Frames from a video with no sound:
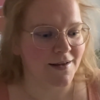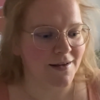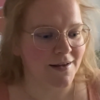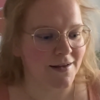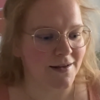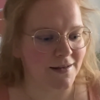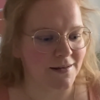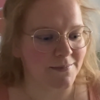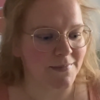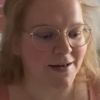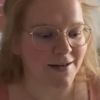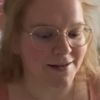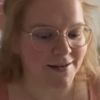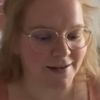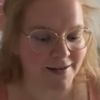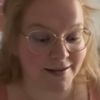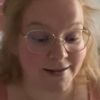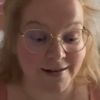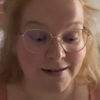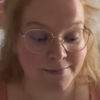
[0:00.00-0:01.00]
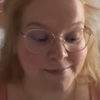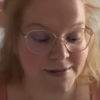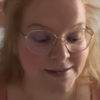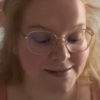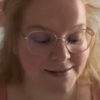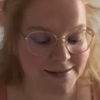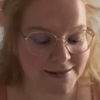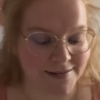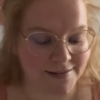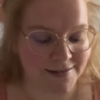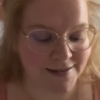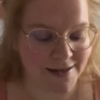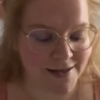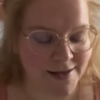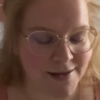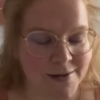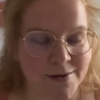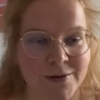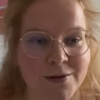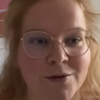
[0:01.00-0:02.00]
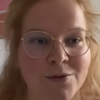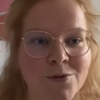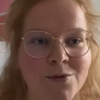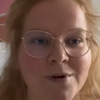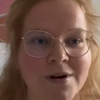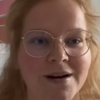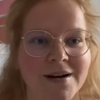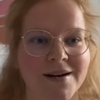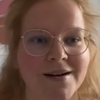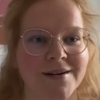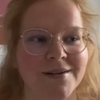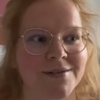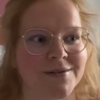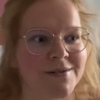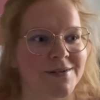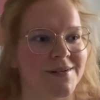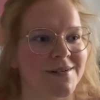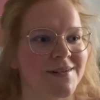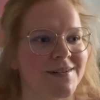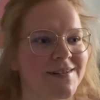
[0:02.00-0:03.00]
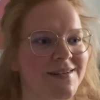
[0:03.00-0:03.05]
ich mache regelmäßig Yoga und